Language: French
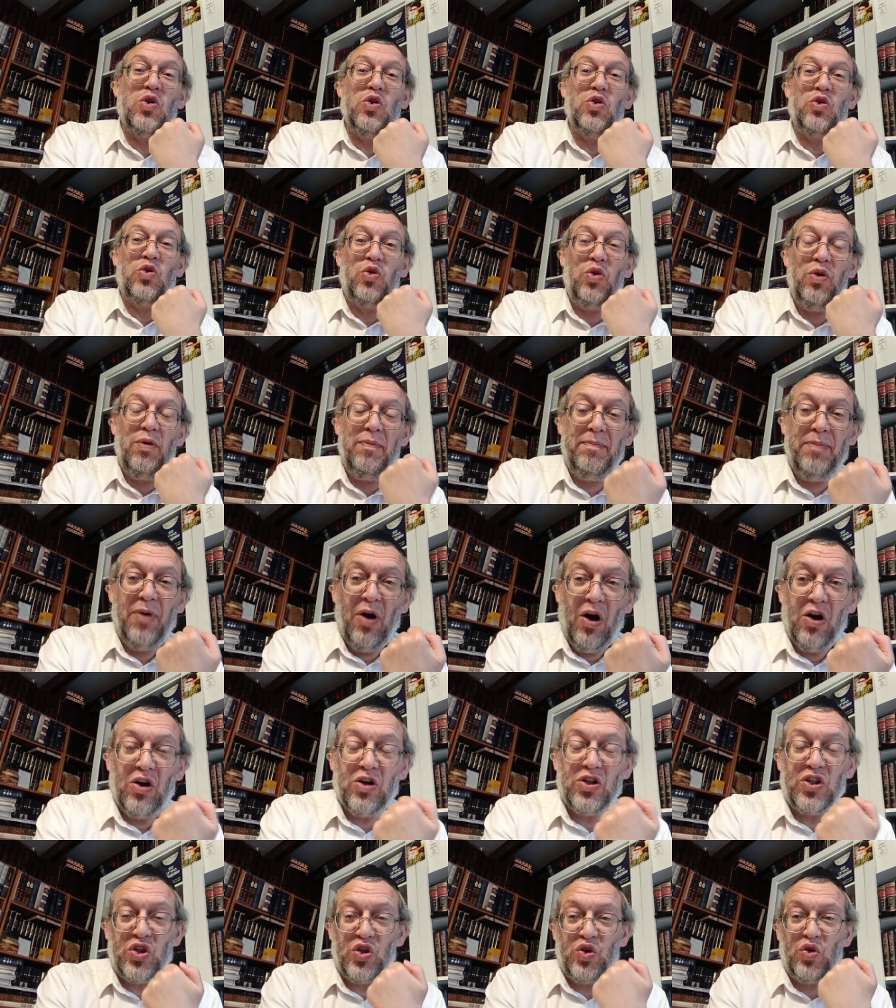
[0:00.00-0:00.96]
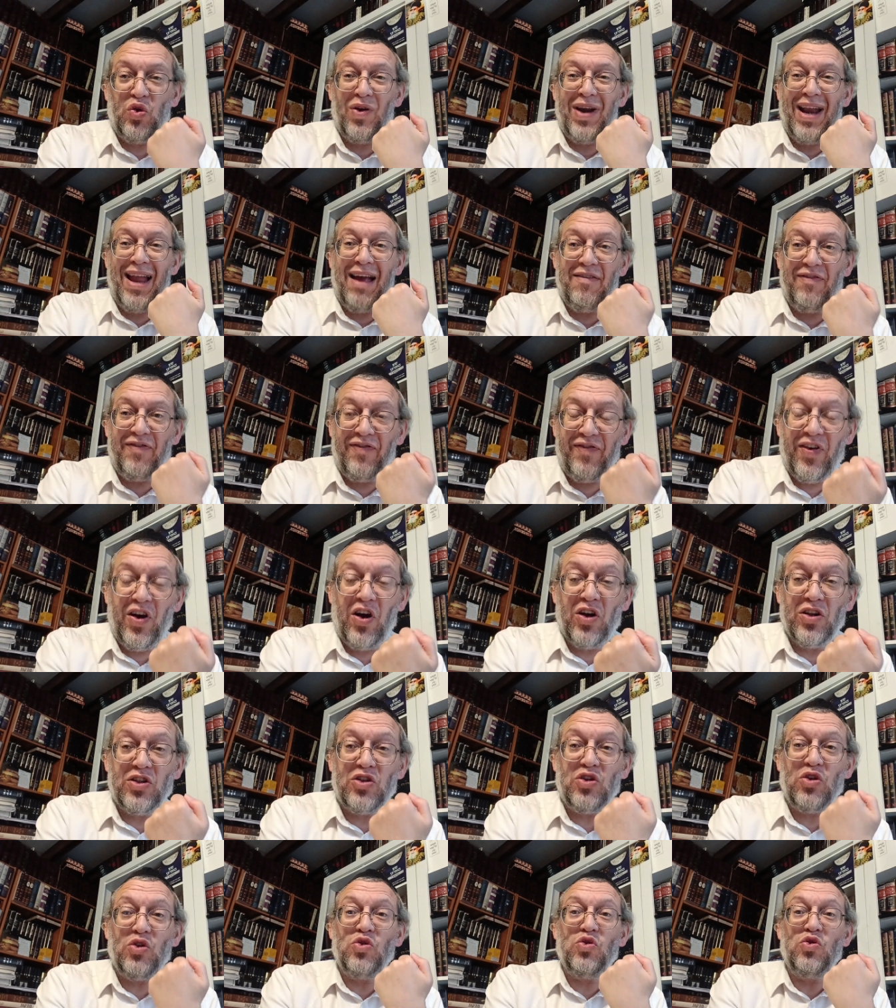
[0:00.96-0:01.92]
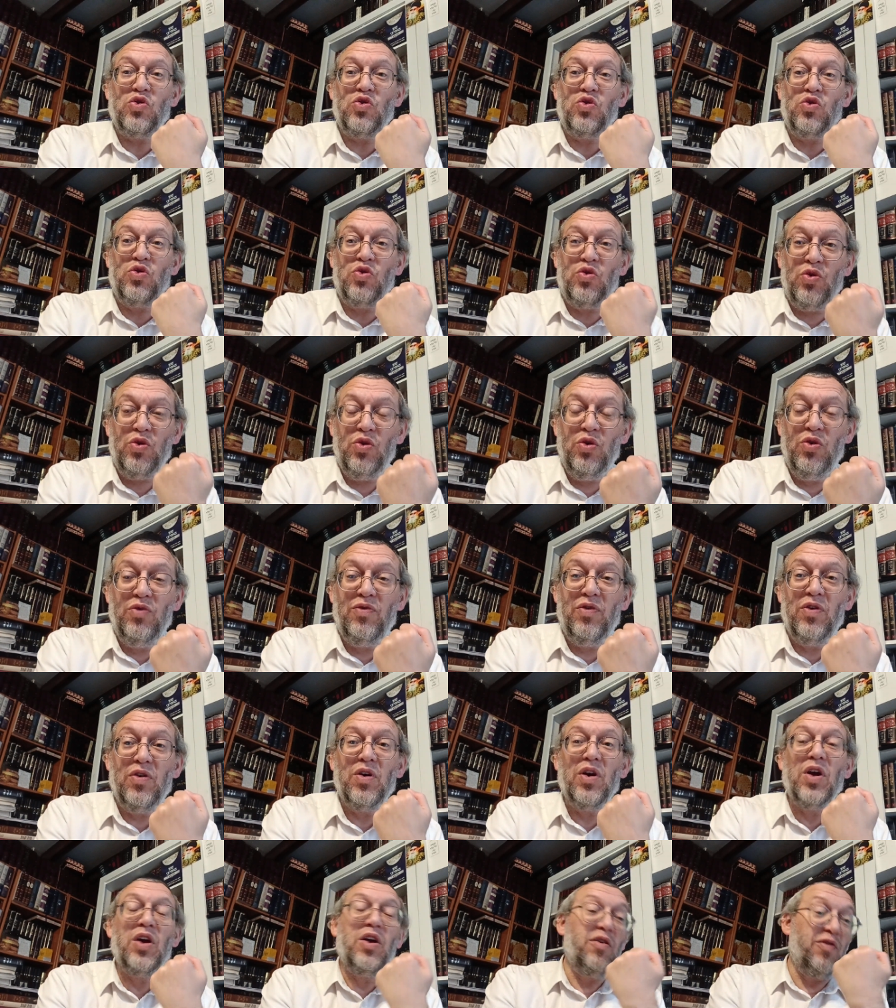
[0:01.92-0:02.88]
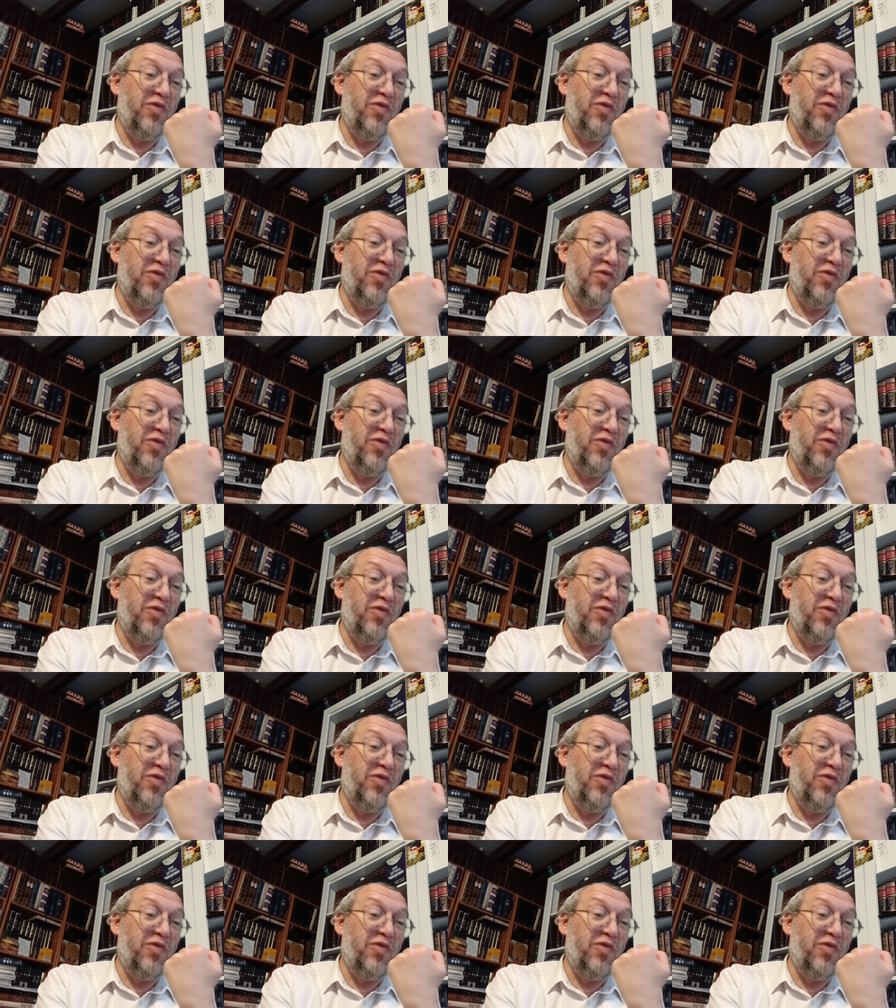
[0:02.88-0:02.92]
que tu portes sur la faute du